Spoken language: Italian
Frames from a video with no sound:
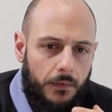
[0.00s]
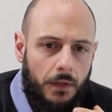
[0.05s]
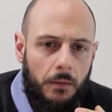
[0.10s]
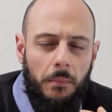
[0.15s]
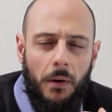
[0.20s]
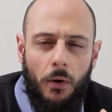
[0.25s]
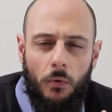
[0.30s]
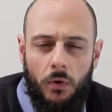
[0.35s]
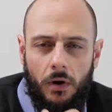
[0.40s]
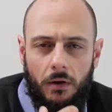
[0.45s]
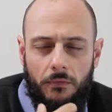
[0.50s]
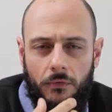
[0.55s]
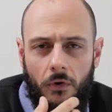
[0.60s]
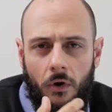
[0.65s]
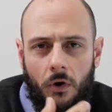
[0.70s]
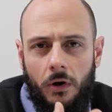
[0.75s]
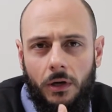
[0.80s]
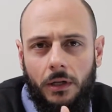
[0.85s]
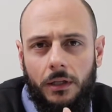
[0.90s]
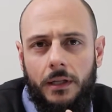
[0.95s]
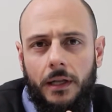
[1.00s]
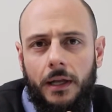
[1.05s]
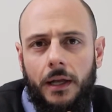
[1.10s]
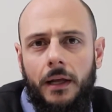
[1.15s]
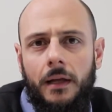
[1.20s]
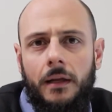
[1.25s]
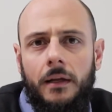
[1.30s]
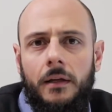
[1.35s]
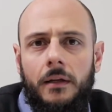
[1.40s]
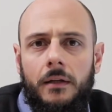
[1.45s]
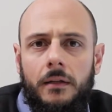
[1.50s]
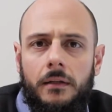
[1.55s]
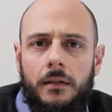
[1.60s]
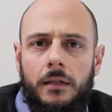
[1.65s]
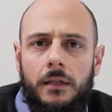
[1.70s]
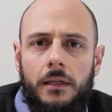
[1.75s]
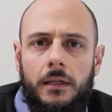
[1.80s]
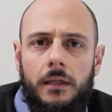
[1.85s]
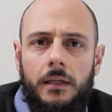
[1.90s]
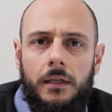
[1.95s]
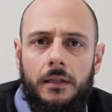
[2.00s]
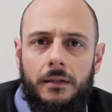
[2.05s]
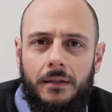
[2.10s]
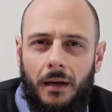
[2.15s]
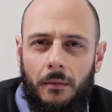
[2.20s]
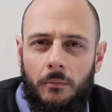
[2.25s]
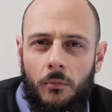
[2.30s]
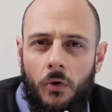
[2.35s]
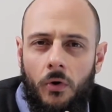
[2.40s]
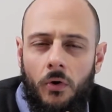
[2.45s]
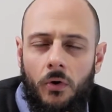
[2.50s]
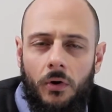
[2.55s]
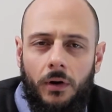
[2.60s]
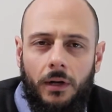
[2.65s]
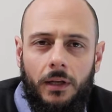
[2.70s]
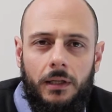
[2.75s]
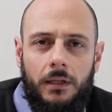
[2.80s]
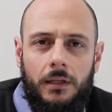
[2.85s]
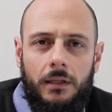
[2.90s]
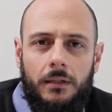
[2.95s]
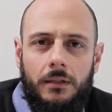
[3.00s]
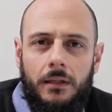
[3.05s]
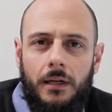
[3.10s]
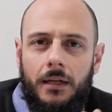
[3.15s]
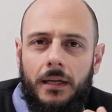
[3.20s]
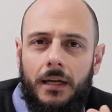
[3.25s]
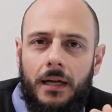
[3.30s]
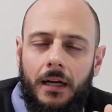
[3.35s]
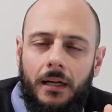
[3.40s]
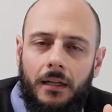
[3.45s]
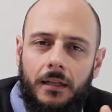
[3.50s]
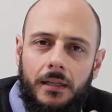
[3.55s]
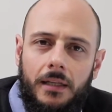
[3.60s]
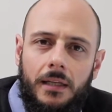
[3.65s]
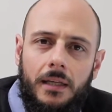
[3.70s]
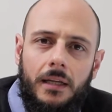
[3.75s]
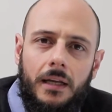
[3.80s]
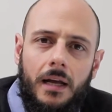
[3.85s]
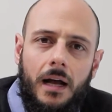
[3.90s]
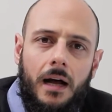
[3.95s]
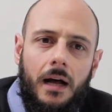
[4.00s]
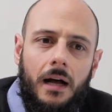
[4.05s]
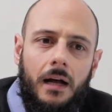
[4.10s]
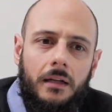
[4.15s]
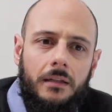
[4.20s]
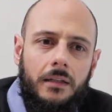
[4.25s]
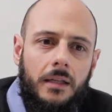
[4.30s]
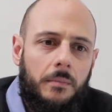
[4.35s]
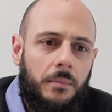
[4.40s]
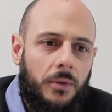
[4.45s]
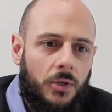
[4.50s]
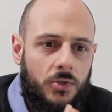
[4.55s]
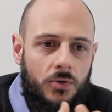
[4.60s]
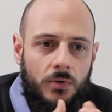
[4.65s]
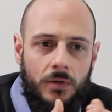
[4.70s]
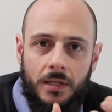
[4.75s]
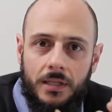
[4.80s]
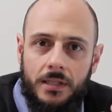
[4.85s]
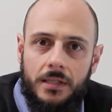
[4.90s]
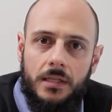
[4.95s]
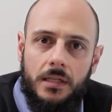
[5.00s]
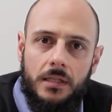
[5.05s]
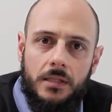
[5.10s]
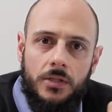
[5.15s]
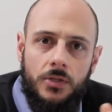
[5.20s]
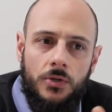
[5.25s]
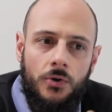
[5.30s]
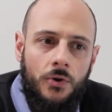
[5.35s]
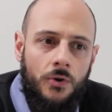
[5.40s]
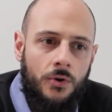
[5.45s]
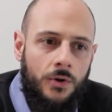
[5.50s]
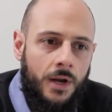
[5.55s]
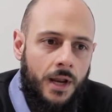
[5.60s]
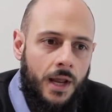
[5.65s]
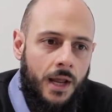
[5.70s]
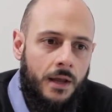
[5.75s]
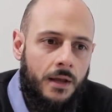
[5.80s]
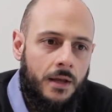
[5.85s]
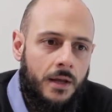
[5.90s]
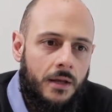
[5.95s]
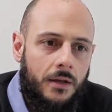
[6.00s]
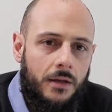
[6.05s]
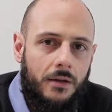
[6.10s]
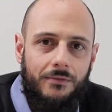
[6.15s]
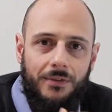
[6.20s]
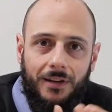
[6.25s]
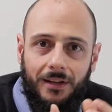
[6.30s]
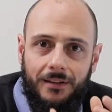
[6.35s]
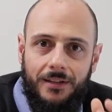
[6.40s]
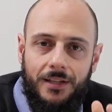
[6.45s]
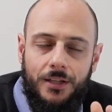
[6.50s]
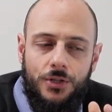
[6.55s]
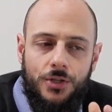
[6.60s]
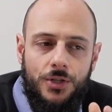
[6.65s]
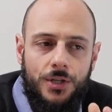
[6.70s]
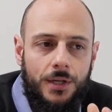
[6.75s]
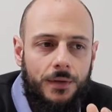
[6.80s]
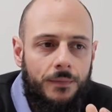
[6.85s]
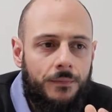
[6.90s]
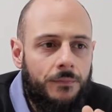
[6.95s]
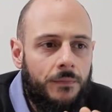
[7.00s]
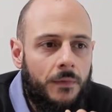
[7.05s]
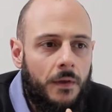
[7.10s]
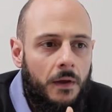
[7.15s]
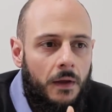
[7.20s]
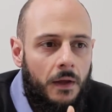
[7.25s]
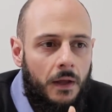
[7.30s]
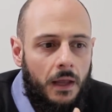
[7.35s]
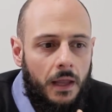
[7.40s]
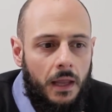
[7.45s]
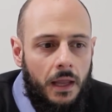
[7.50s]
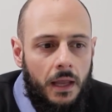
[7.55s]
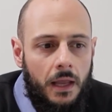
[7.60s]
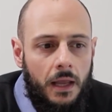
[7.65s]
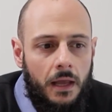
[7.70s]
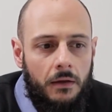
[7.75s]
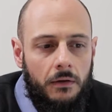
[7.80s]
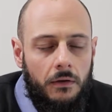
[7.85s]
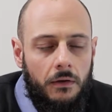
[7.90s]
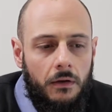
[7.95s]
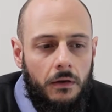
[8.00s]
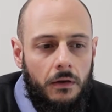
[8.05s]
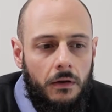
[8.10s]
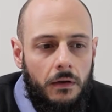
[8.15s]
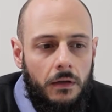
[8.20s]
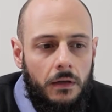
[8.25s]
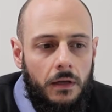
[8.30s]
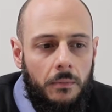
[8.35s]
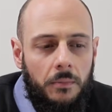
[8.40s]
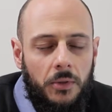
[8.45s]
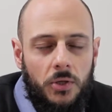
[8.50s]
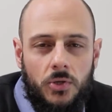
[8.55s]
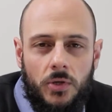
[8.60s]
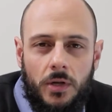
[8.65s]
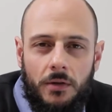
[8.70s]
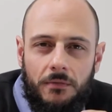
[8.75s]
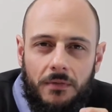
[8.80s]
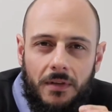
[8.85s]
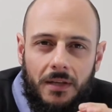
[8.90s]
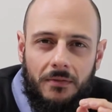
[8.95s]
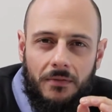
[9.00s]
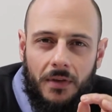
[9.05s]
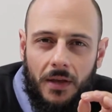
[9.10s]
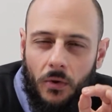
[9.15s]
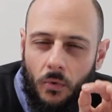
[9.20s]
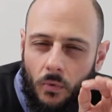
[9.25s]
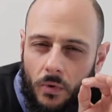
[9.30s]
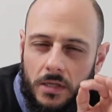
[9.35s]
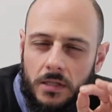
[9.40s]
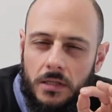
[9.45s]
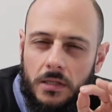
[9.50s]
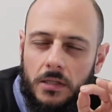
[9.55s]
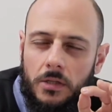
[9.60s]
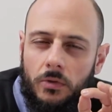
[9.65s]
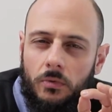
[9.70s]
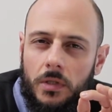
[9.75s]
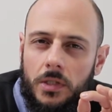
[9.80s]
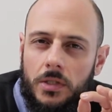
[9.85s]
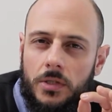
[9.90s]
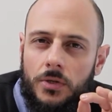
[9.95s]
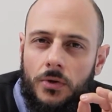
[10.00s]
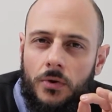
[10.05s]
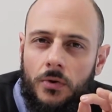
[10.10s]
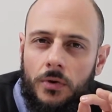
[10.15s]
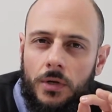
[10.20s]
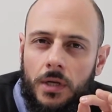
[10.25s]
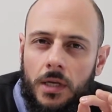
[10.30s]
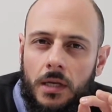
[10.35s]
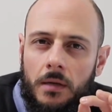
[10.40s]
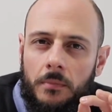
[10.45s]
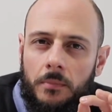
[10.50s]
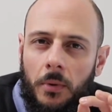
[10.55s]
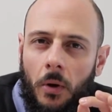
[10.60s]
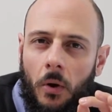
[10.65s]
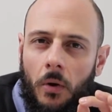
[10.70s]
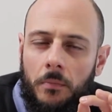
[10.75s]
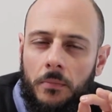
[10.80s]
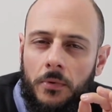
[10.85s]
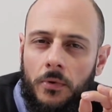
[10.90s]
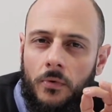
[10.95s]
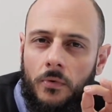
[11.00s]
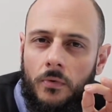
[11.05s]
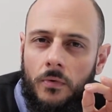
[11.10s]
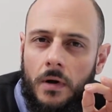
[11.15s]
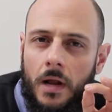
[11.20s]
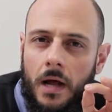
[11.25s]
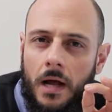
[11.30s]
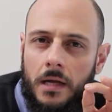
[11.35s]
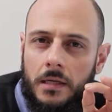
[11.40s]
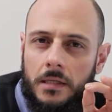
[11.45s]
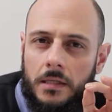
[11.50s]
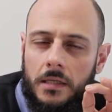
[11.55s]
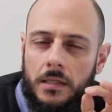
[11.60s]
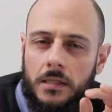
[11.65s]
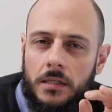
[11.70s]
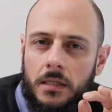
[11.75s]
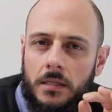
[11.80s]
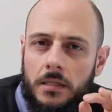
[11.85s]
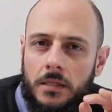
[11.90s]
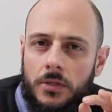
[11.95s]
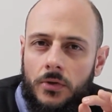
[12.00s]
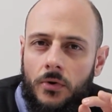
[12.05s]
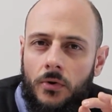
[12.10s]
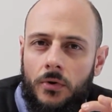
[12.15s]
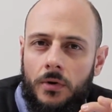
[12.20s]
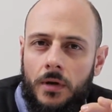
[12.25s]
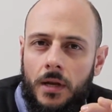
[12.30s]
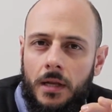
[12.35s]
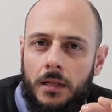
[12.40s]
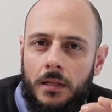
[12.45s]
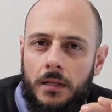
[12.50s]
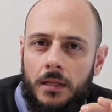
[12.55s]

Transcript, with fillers: paura forte, di tremori, tachicardia, depersonalizzazione, eh, vertigini e eh, la persona vive in queste situazioni proprio una sensazione